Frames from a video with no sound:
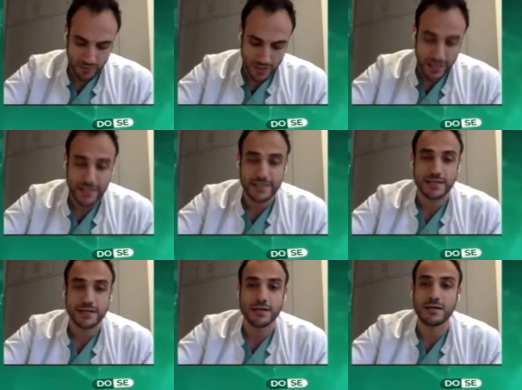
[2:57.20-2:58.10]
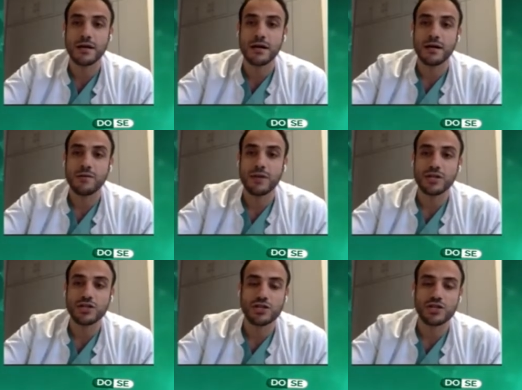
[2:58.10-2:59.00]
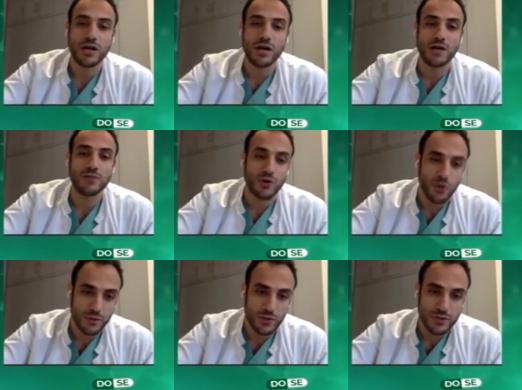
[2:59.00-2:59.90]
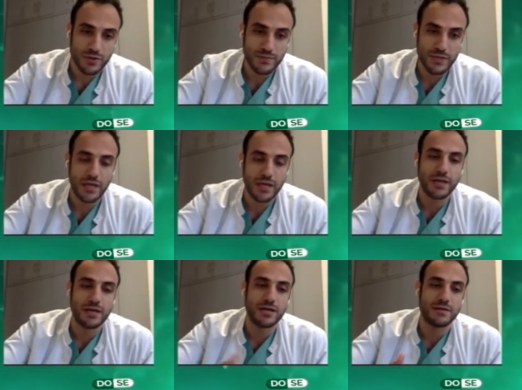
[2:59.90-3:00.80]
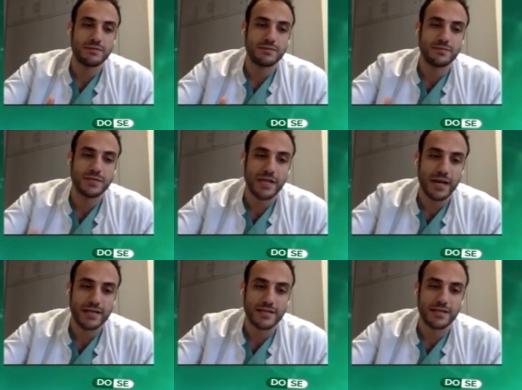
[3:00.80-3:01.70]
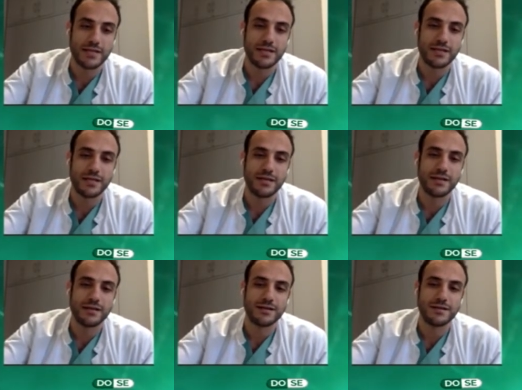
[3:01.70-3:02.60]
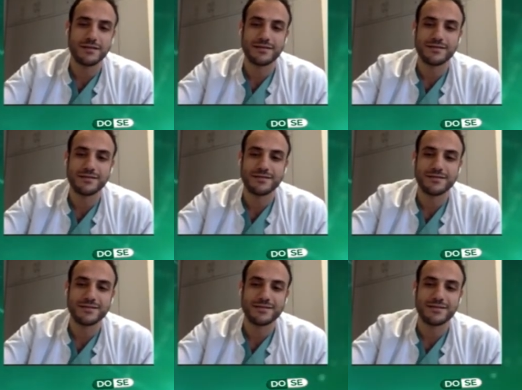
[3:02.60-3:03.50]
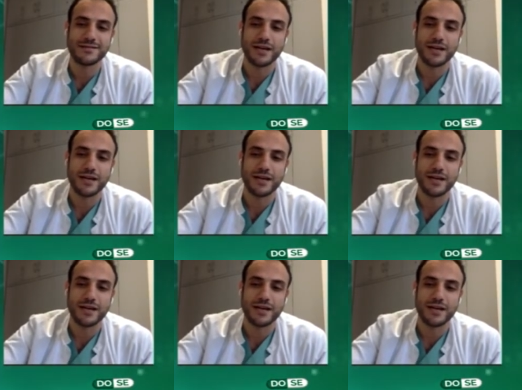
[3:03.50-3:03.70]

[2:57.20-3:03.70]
كمان اكثر بلشت جراحه بالروبوت هي بدايه يعني هي الـ الـ الـ الـ الـ